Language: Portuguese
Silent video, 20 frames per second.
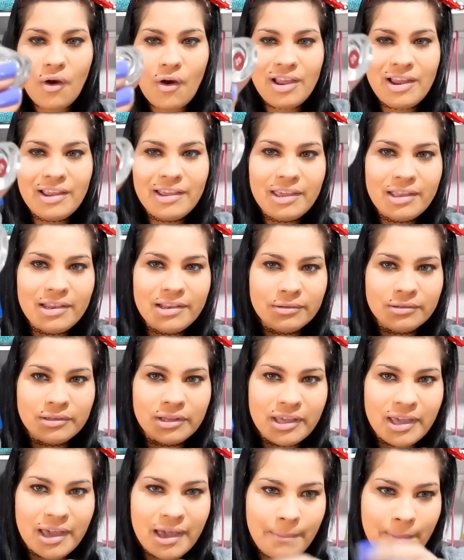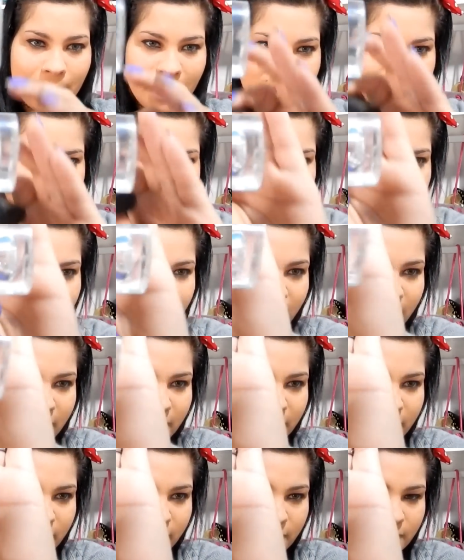Olha que linda que é a base
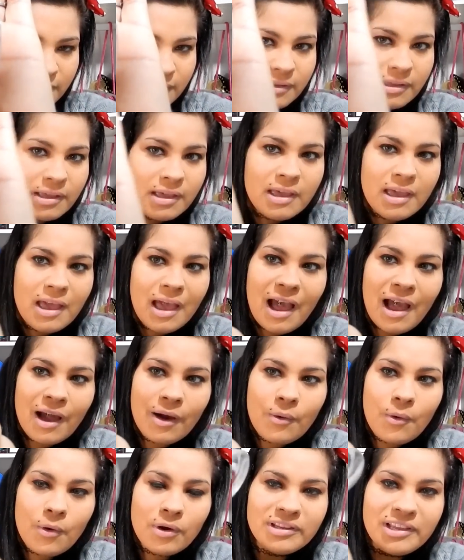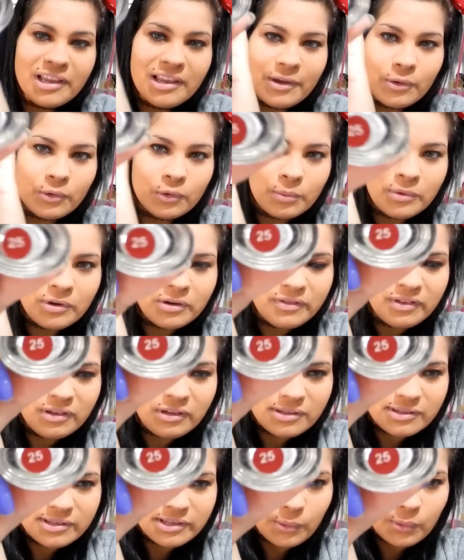dele. A cor dele é o número
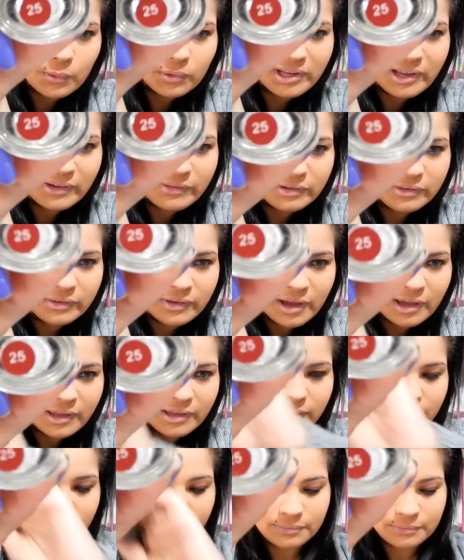25 da Vivai.